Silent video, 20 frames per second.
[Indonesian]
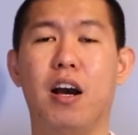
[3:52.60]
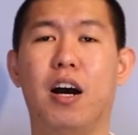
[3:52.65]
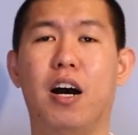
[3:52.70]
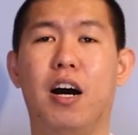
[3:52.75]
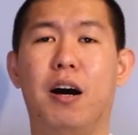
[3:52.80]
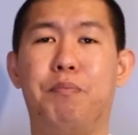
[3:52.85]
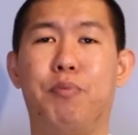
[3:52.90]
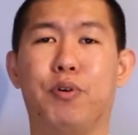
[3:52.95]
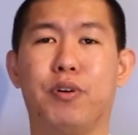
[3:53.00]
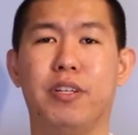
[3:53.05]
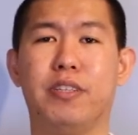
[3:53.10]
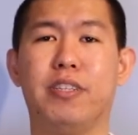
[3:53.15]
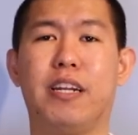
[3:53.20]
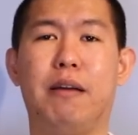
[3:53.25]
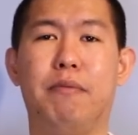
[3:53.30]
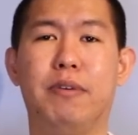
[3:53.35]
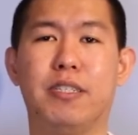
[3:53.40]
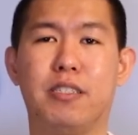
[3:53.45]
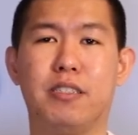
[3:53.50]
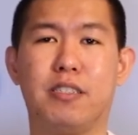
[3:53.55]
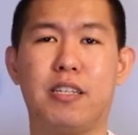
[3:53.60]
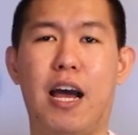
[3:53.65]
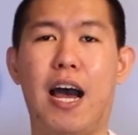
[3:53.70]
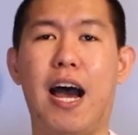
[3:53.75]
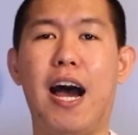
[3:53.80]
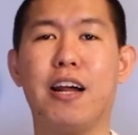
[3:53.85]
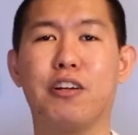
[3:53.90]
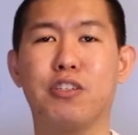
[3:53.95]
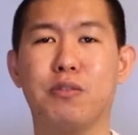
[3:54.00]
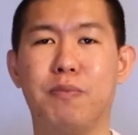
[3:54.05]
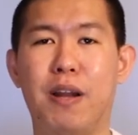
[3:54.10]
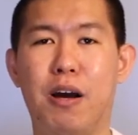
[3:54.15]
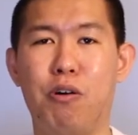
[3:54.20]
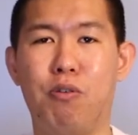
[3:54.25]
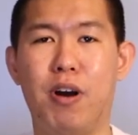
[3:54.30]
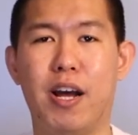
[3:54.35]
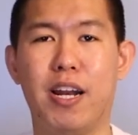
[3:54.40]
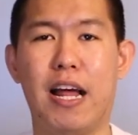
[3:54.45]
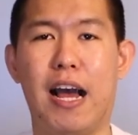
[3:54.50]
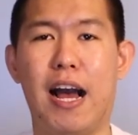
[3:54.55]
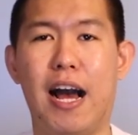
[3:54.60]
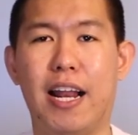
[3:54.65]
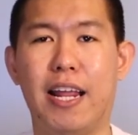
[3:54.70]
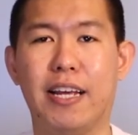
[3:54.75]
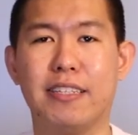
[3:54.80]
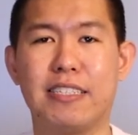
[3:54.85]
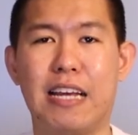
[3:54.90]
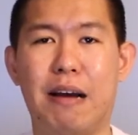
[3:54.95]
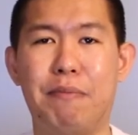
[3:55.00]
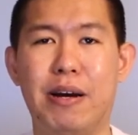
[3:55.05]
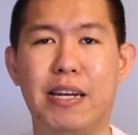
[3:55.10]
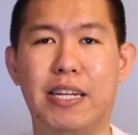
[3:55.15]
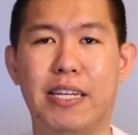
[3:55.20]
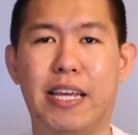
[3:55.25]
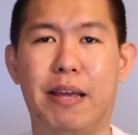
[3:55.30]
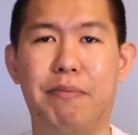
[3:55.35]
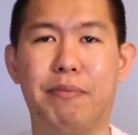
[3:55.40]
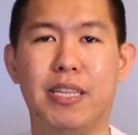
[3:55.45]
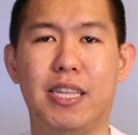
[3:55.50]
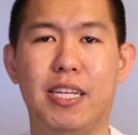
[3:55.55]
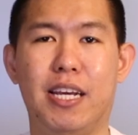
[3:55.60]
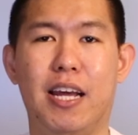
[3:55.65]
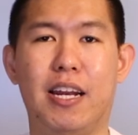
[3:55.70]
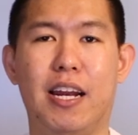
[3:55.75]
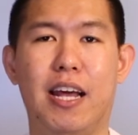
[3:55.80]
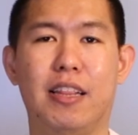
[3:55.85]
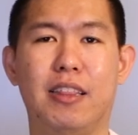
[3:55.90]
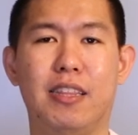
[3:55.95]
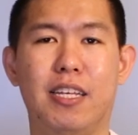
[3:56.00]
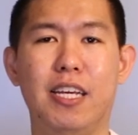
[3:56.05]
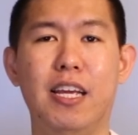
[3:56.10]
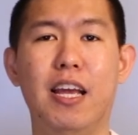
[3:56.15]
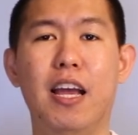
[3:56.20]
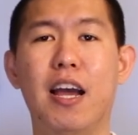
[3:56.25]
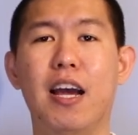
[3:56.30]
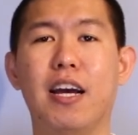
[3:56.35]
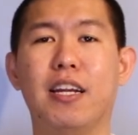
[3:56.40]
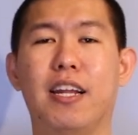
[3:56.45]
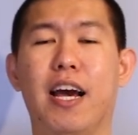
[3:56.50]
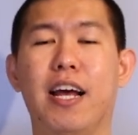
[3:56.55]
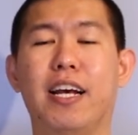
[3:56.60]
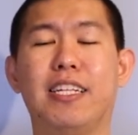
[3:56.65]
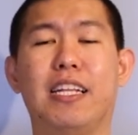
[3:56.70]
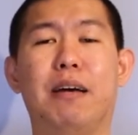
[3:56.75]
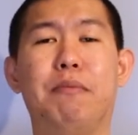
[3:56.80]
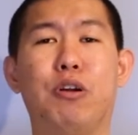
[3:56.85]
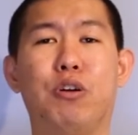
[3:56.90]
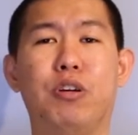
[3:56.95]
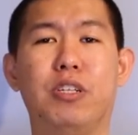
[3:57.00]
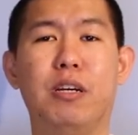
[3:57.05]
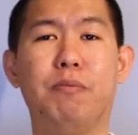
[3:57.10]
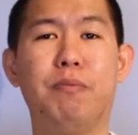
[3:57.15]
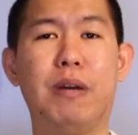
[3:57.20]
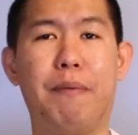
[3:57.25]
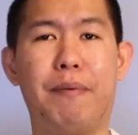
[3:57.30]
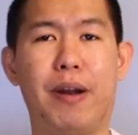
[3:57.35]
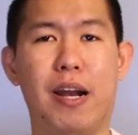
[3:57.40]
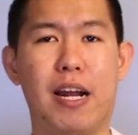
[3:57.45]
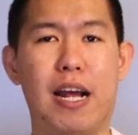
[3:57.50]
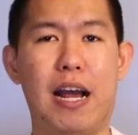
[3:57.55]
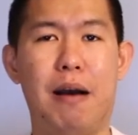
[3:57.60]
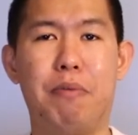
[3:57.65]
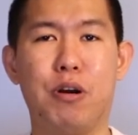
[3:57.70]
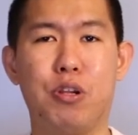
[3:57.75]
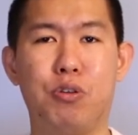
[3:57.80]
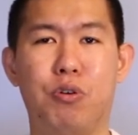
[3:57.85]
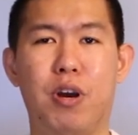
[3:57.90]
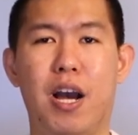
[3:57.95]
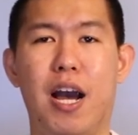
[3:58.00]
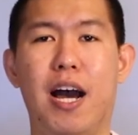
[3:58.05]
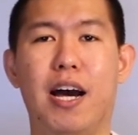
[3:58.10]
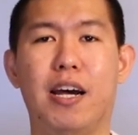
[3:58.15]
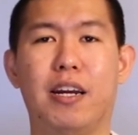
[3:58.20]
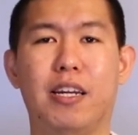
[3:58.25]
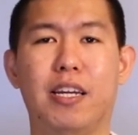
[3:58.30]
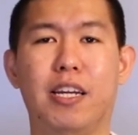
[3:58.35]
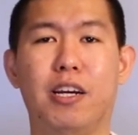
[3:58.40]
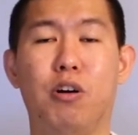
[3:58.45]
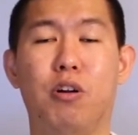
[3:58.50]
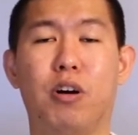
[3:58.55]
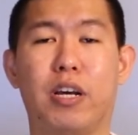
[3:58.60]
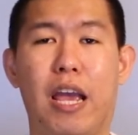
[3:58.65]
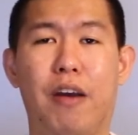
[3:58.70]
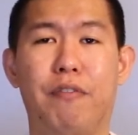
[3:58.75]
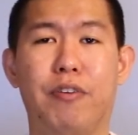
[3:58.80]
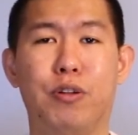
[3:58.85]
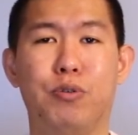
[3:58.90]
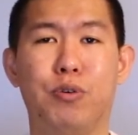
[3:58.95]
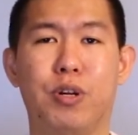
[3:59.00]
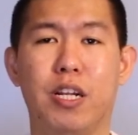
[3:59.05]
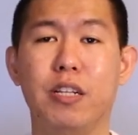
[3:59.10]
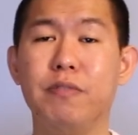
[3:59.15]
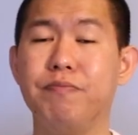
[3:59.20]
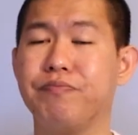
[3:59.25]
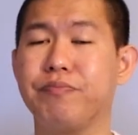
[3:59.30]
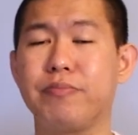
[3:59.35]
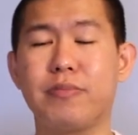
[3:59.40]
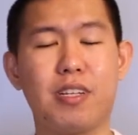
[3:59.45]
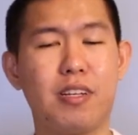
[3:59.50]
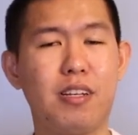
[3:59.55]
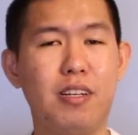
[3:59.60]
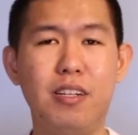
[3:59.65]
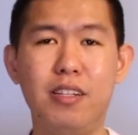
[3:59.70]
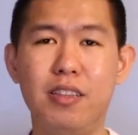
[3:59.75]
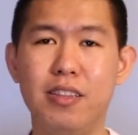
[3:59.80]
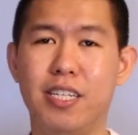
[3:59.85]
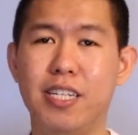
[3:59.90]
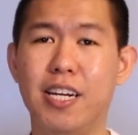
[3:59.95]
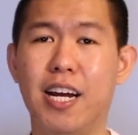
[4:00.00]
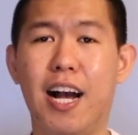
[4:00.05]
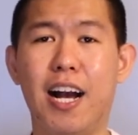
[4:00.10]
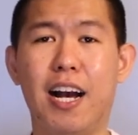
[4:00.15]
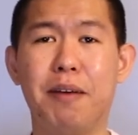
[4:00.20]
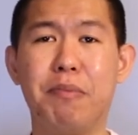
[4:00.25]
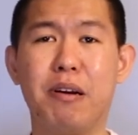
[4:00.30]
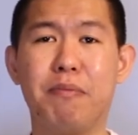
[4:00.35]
uh, Portland Trailblazers harus melakukan hal yang sama di game ketiga nanti dan kita baru aja mendapatkan kabar juga hari ini kalau Kevin Durant tidak akan